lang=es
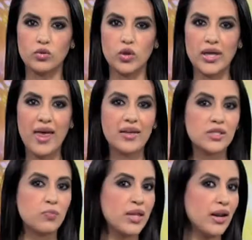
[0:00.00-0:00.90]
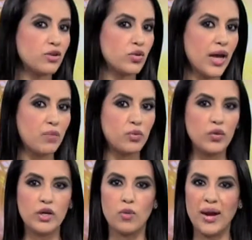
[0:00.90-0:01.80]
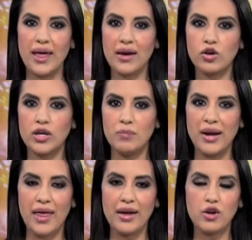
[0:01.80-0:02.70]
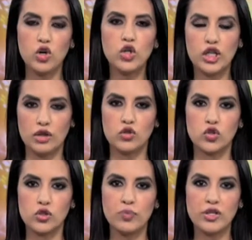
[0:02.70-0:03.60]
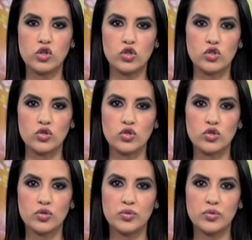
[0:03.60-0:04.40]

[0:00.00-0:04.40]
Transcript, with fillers: Autoridades piden la ayuda del público para dar con el paradero de los sospechosos.